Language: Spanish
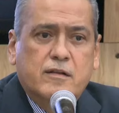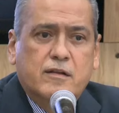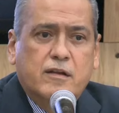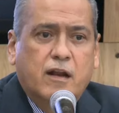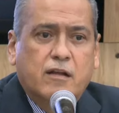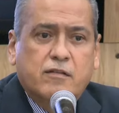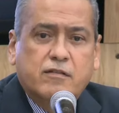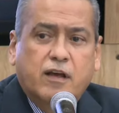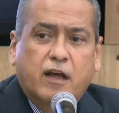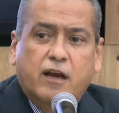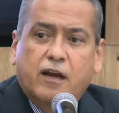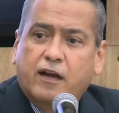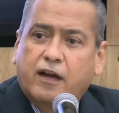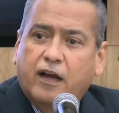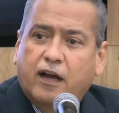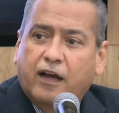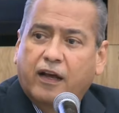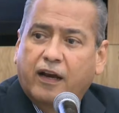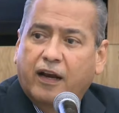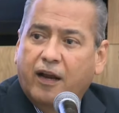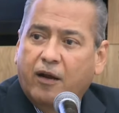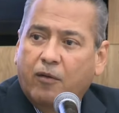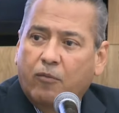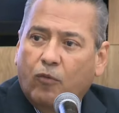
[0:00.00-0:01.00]
Tlaxcala que
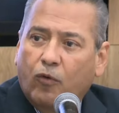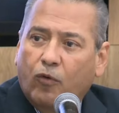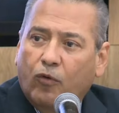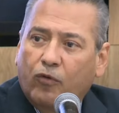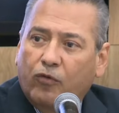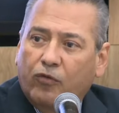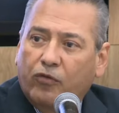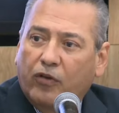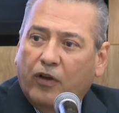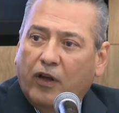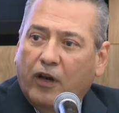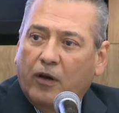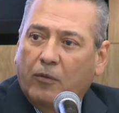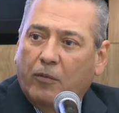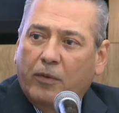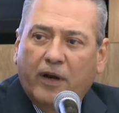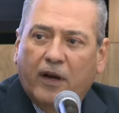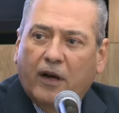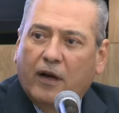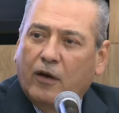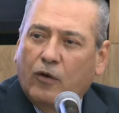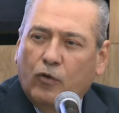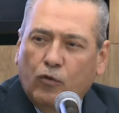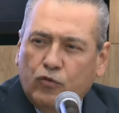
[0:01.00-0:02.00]
queremos, el
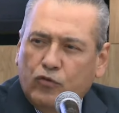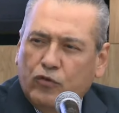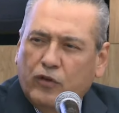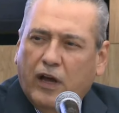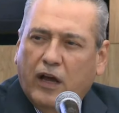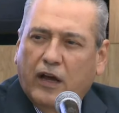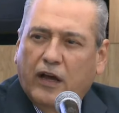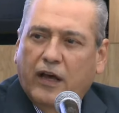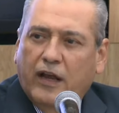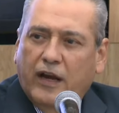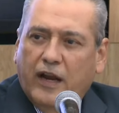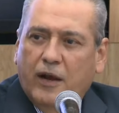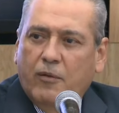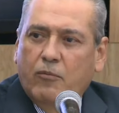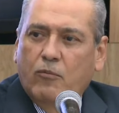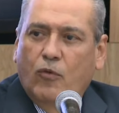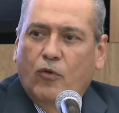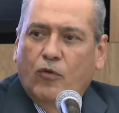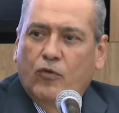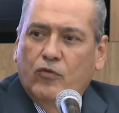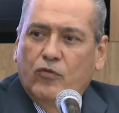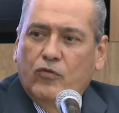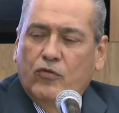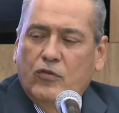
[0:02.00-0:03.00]
Veracruz que
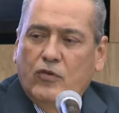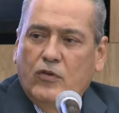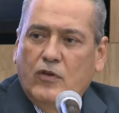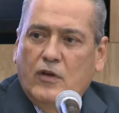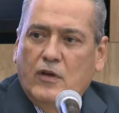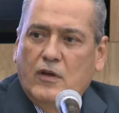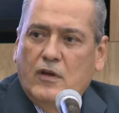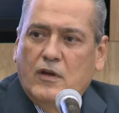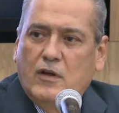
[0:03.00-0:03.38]
queremos,